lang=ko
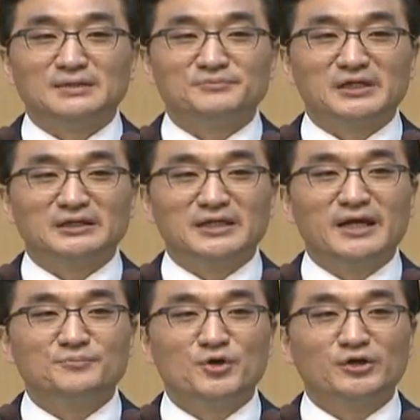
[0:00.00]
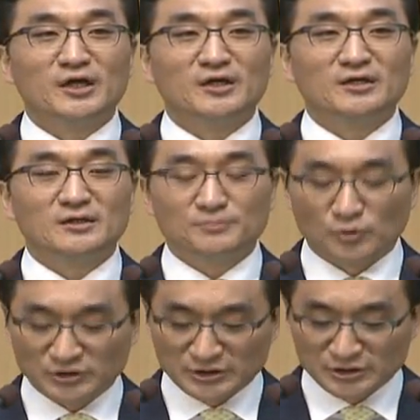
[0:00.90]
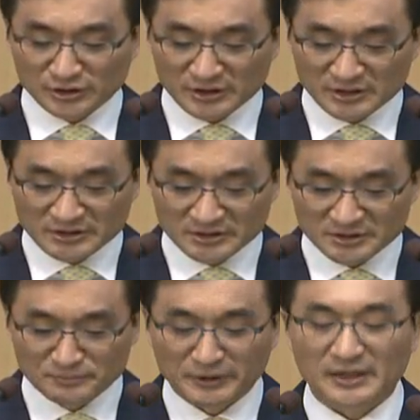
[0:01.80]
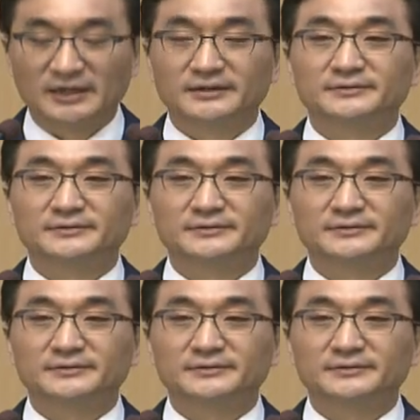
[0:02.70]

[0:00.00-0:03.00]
입장을 해명해 보신 적이 있으십니까?